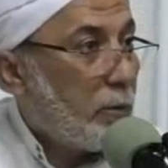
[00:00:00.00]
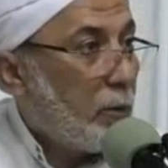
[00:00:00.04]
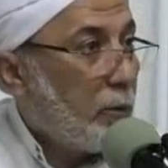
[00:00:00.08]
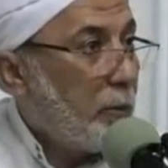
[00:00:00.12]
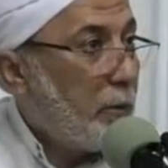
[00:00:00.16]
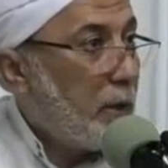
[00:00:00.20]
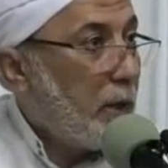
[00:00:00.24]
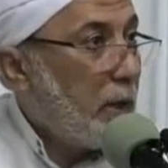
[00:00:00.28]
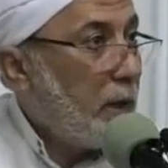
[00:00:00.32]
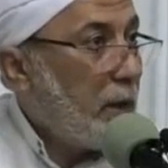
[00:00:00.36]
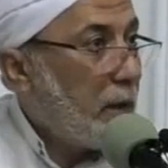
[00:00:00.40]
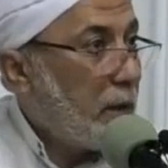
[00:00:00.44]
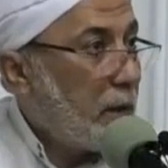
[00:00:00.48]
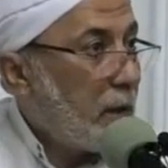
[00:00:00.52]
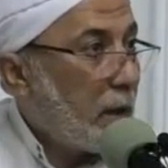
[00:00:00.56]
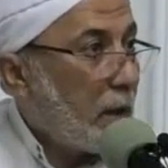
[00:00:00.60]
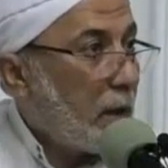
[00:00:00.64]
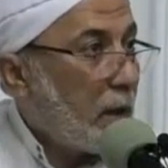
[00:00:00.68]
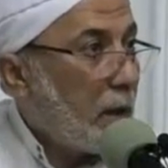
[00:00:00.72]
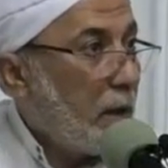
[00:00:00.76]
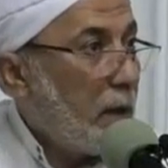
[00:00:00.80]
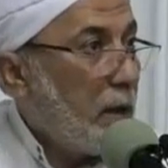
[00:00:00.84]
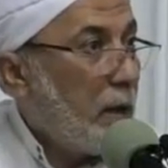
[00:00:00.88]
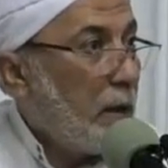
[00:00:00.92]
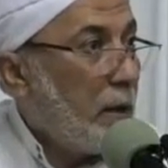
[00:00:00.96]
مؤمنين ده
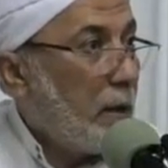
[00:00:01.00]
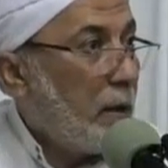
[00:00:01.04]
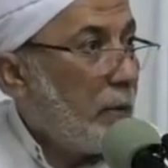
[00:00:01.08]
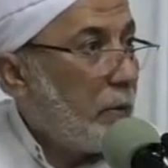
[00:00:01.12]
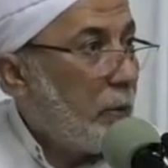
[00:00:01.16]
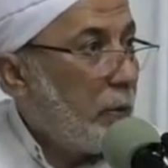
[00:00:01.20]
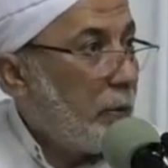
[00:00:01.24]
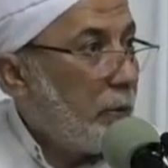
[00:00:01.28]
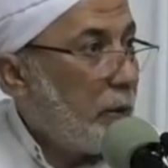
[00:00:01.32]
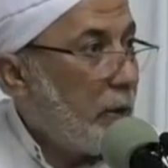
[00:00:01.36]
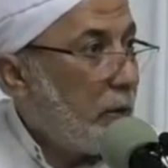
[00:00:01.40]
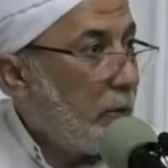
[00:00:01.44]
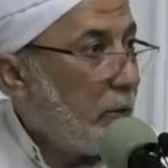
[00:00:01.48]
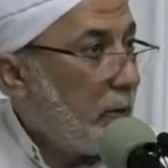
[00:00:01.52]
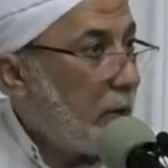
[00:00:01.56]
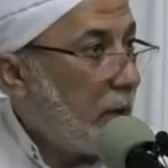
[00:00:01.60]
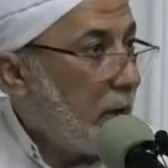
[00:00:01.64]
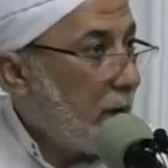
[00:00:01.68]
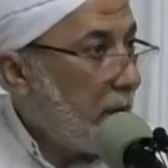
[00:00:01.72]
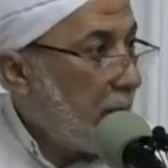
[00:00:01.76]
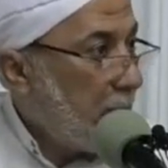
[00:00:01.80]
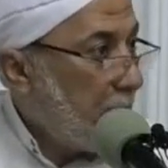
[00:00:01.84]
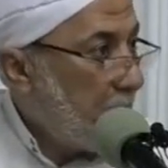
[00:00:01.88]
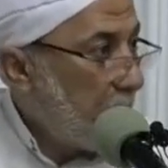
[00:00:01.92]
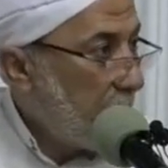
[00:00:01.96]
قليل المؤمنين
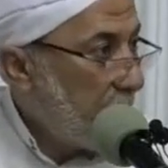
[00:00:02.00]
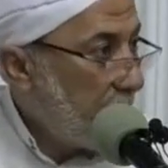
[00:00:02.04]
قليل